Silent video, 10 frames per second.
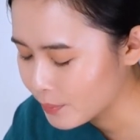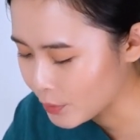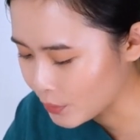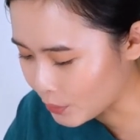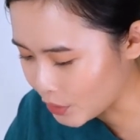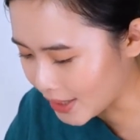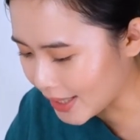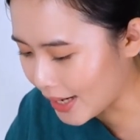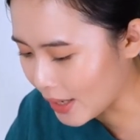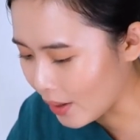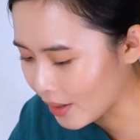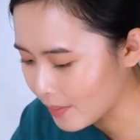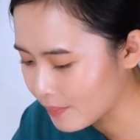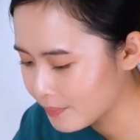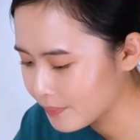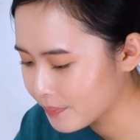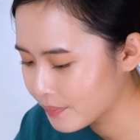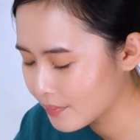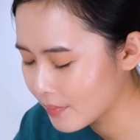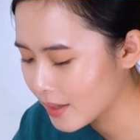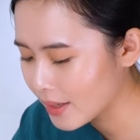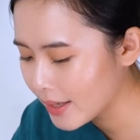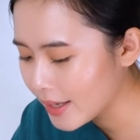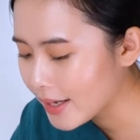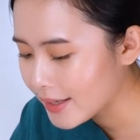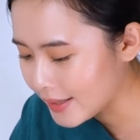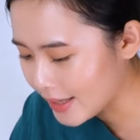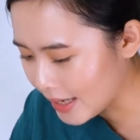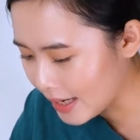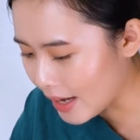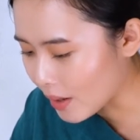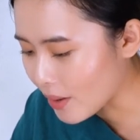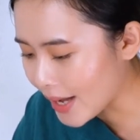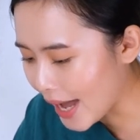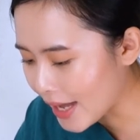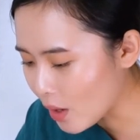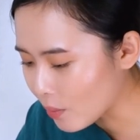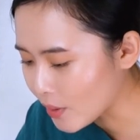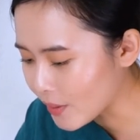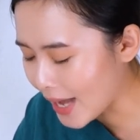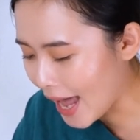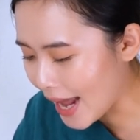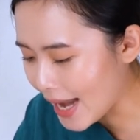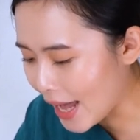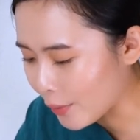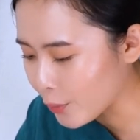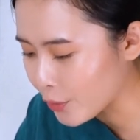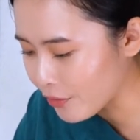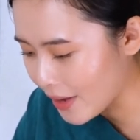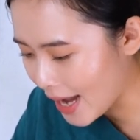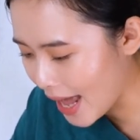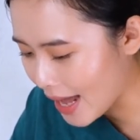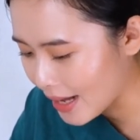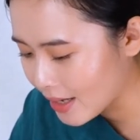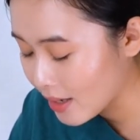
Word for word: Sujata nói, Chị là con gái ông hư cả là Uruvela,